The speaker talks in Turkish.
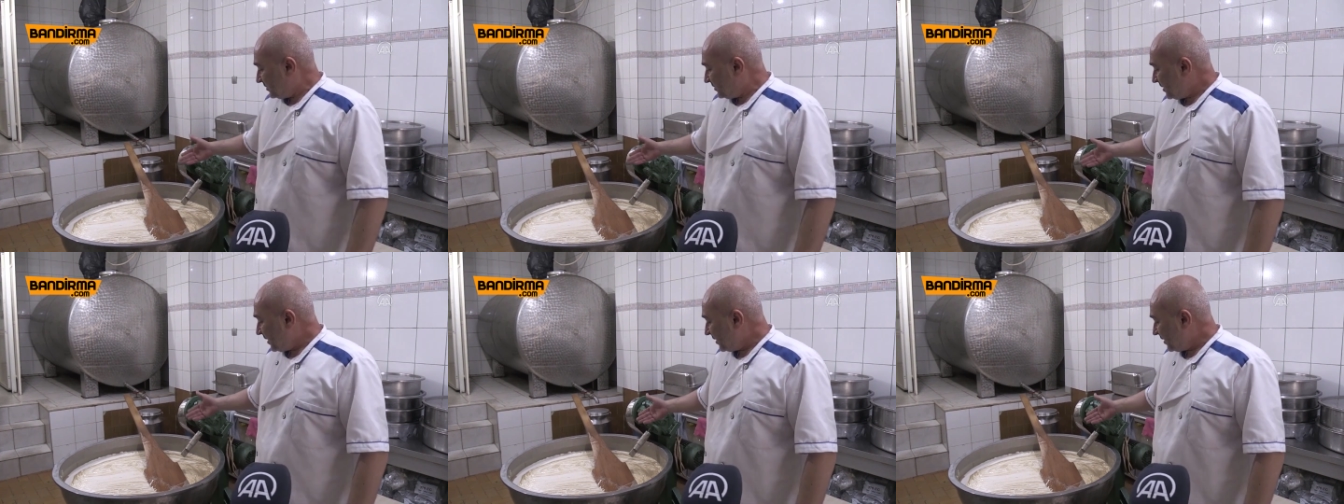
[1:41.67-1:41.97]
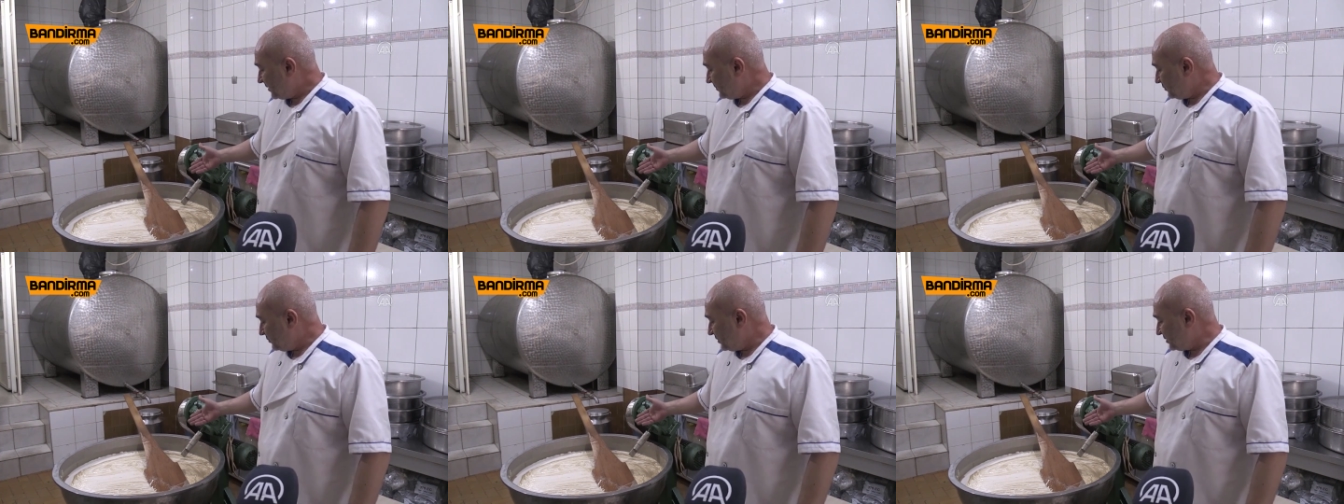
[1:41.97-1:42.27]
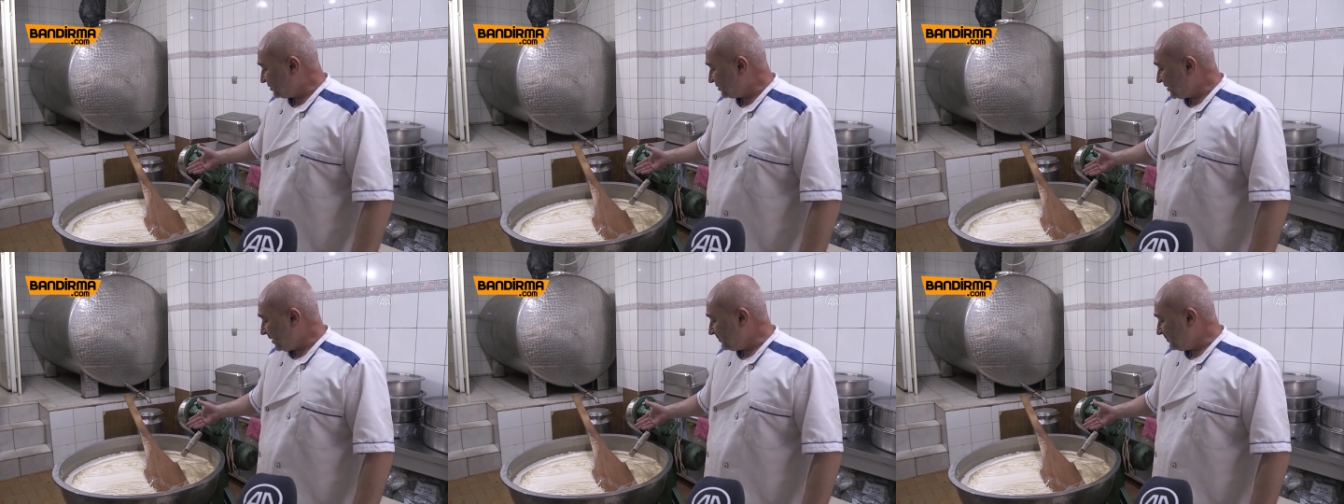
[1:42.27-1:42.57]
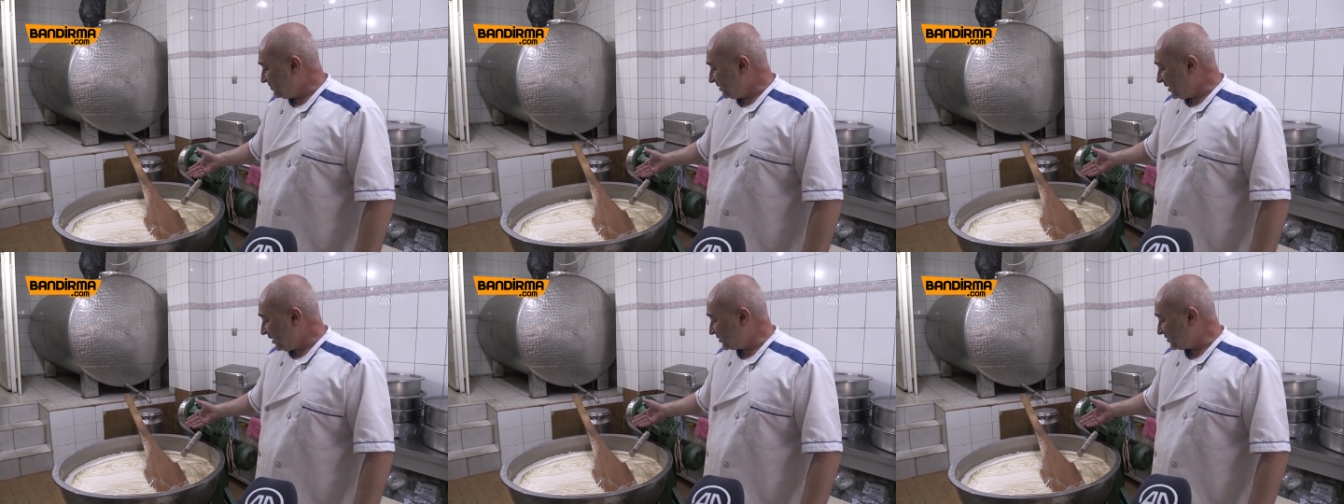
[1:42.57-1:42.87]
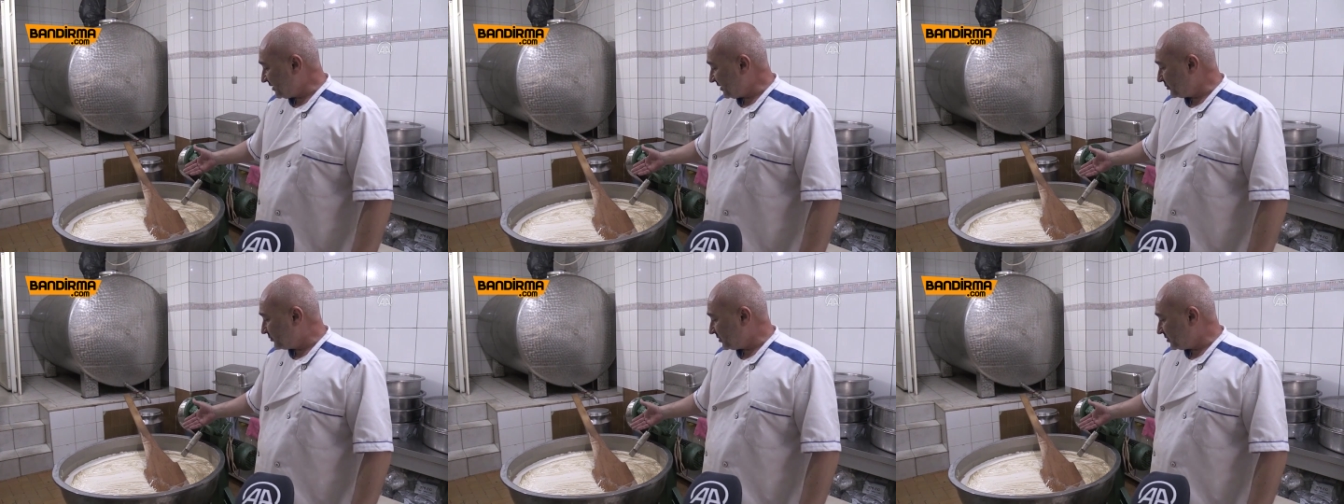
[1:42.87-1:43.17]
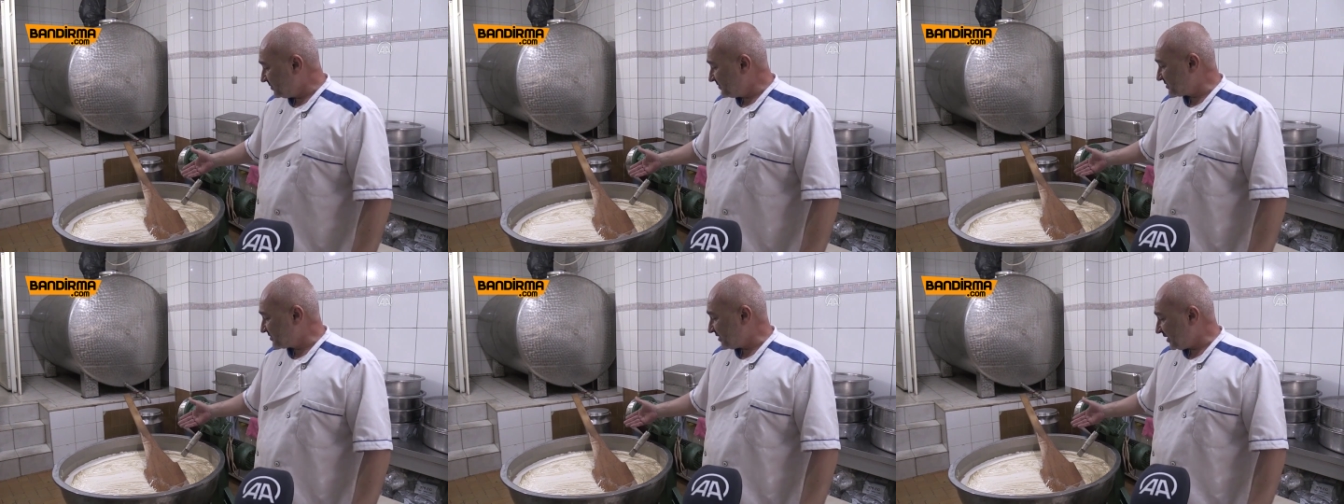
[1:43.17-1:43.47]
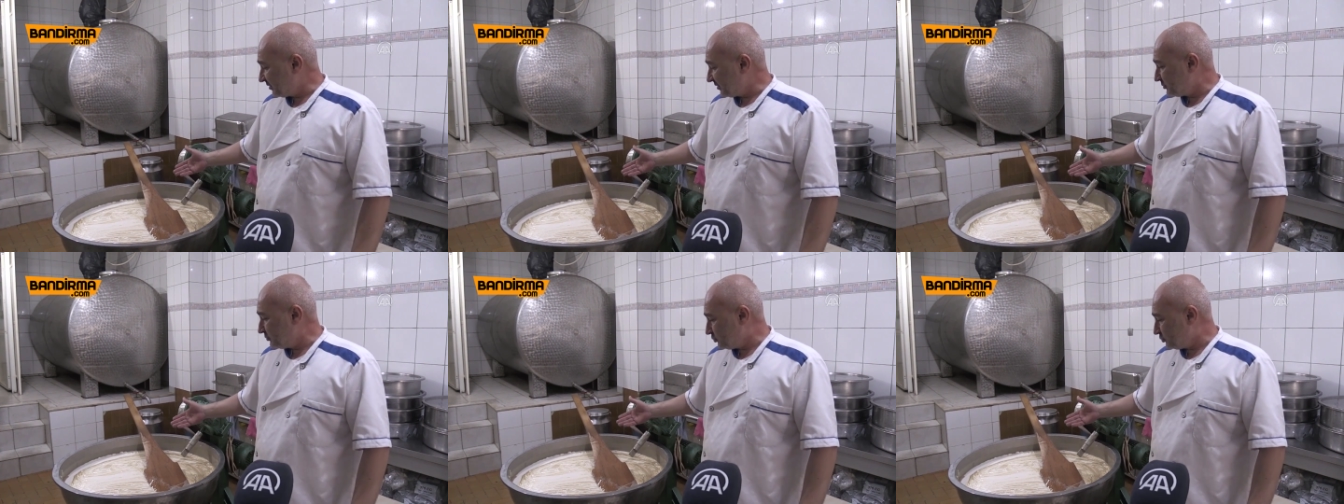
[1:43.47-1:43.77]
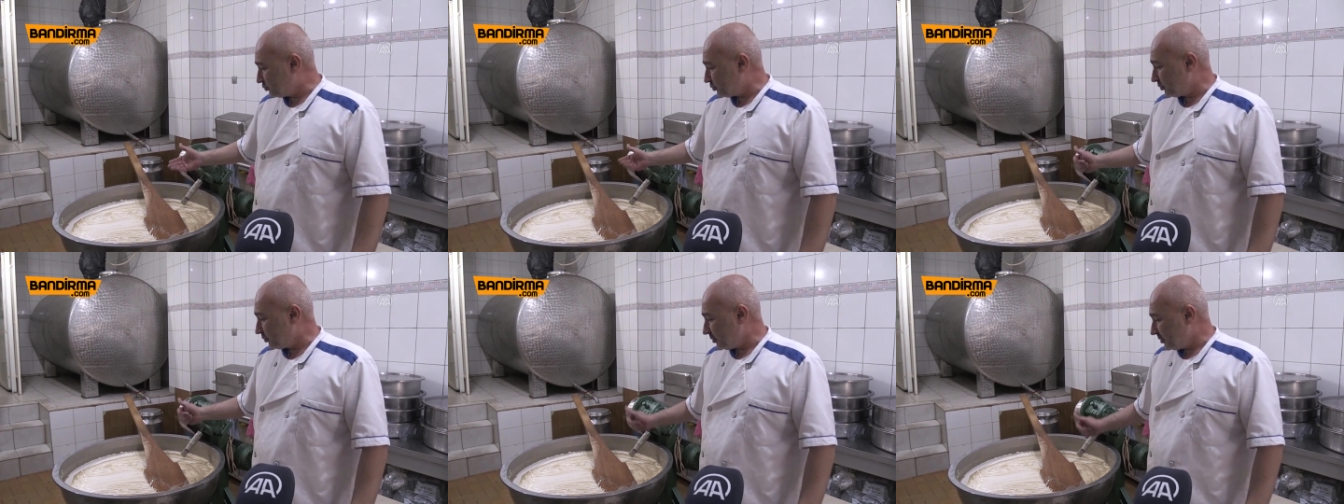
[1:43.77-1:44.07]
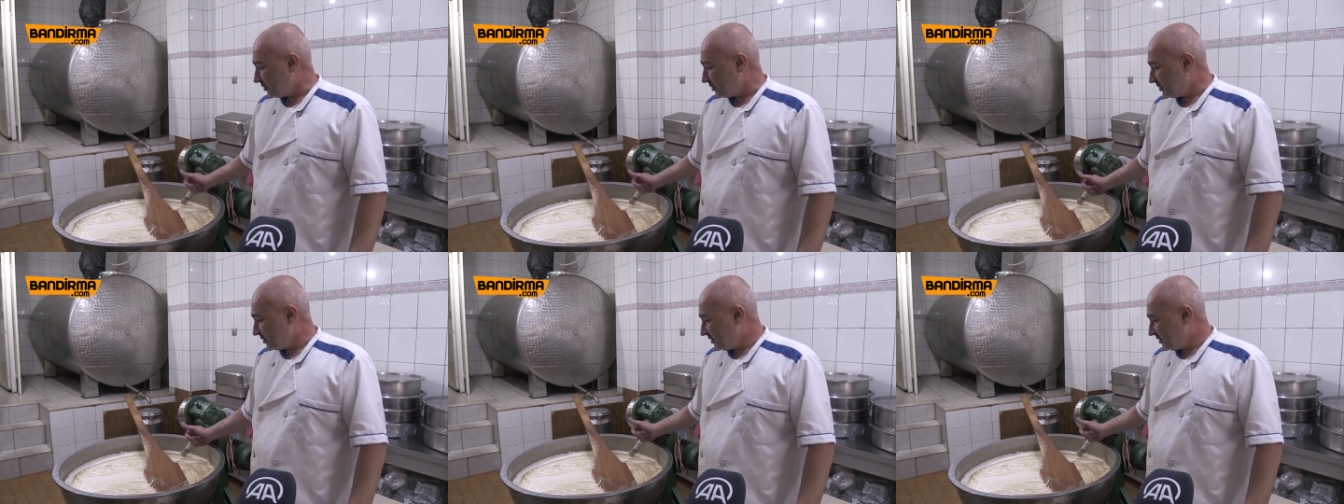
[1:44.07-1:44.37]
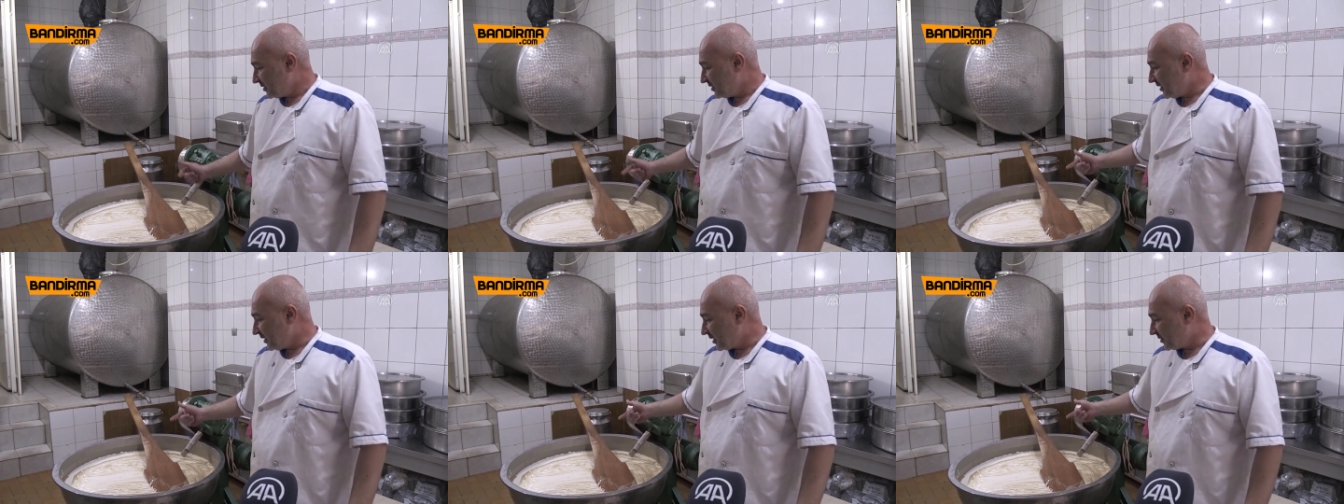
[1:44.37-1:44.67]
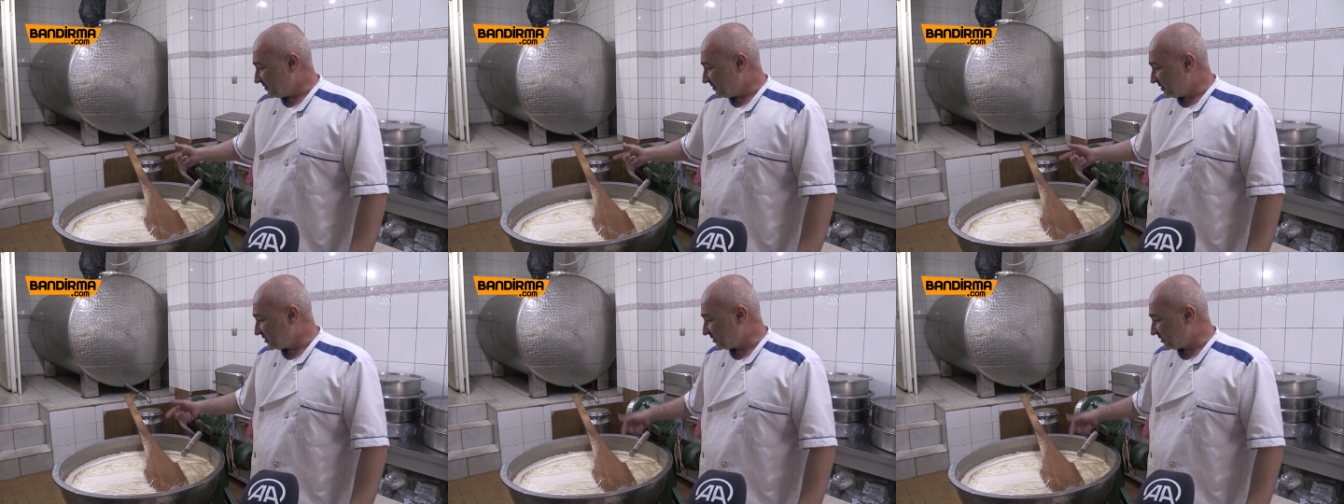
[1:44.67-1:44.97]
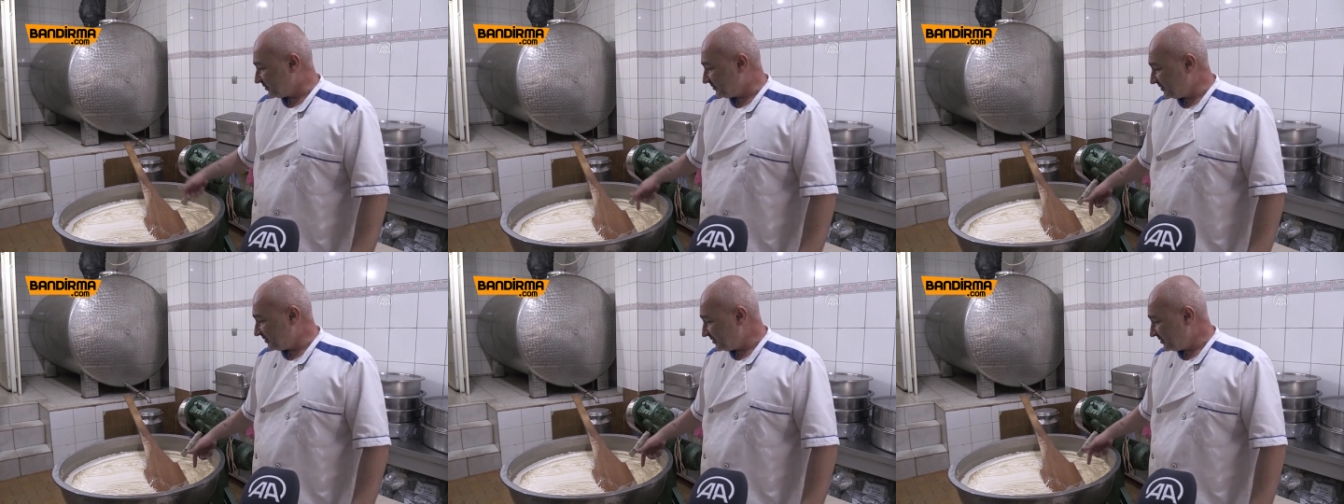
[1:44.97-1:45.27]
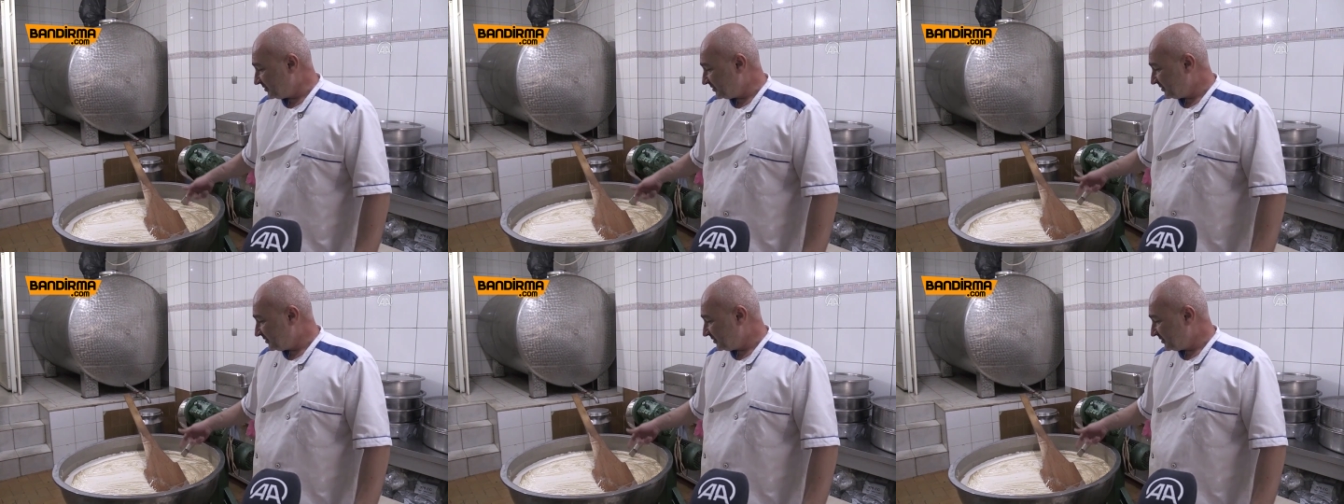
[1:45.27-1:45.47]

Yani bu işlem aşağı yukarı bir saat sürüyor karma işlemi.